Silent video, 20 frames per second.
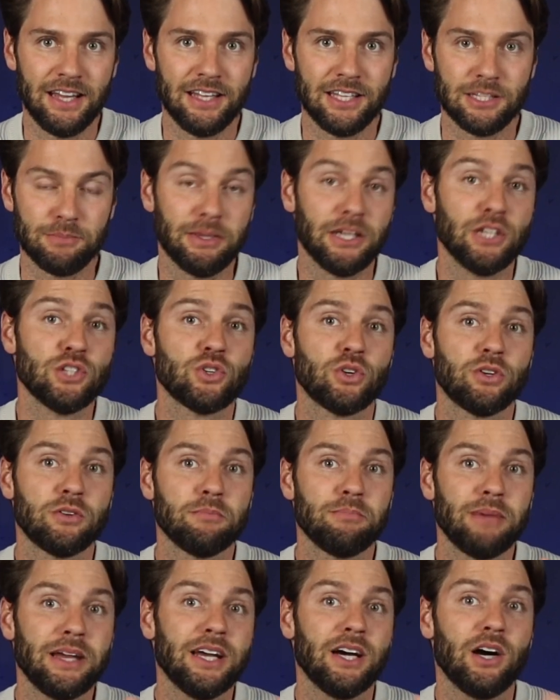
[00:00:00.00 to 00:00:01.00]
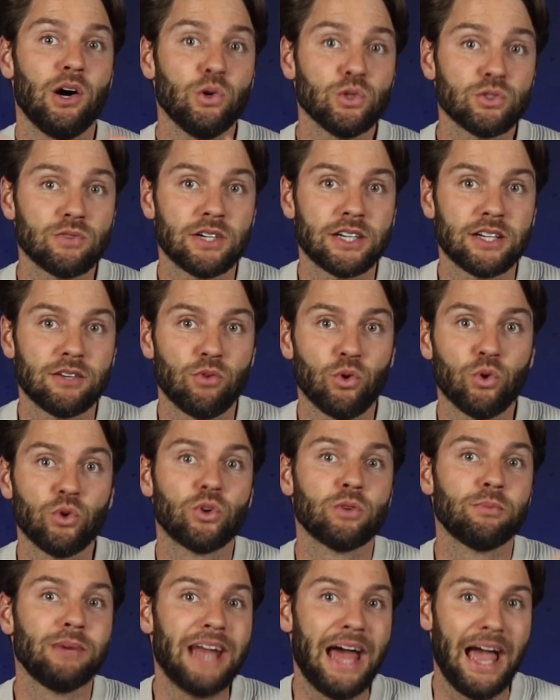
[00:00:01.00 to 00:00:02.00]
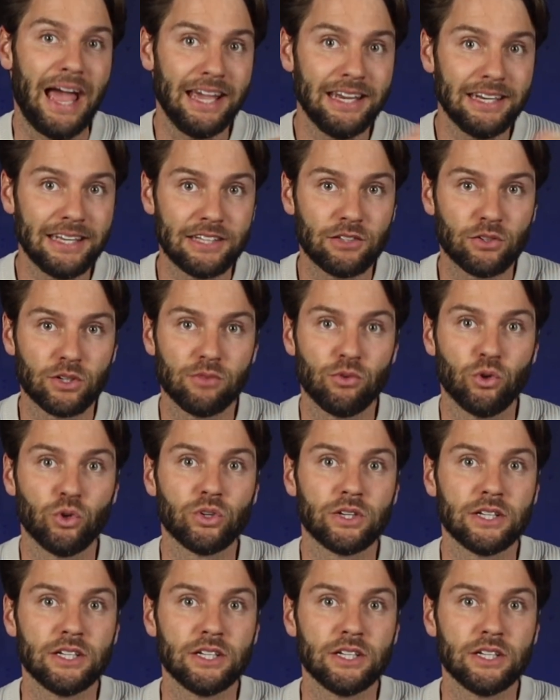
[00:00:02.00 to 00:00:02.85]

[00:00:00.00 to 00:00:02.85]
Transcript: Es beginnt schon bei der Auswahl der Wohnung, bei der Einrichtung der Wohnung.